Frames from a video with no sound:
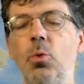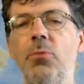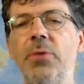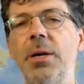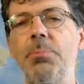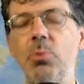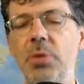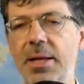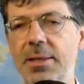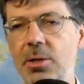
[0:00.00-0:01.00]
Nuova
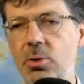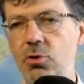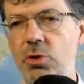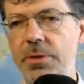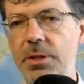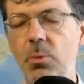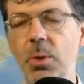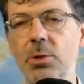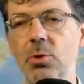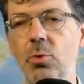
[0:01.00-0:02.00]
puntata oggi
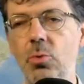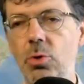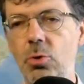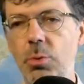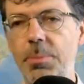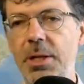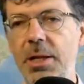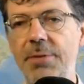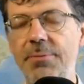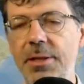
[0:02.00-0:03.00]
24 luglio
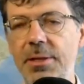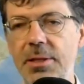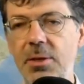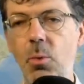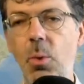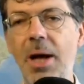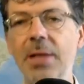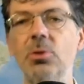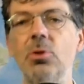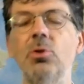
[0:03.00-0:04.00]

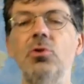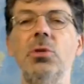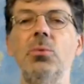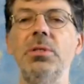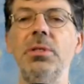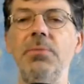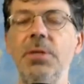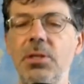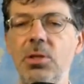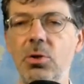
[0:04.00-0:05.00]
2024, se questi
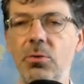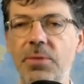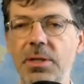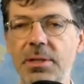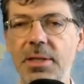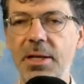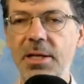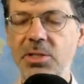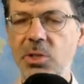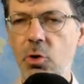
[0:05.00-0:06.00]
video vi
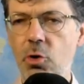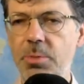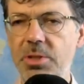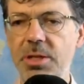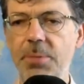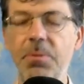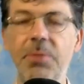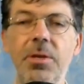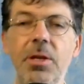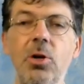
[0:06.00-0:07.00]
interessano come sempre
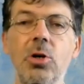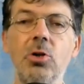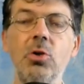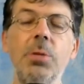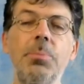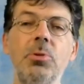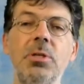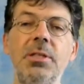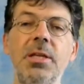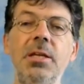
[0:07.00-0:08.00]
vi ricordo che
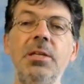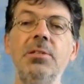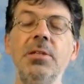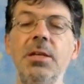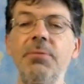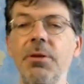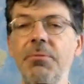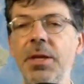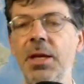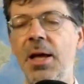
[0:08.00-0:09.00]
potete iscrivervi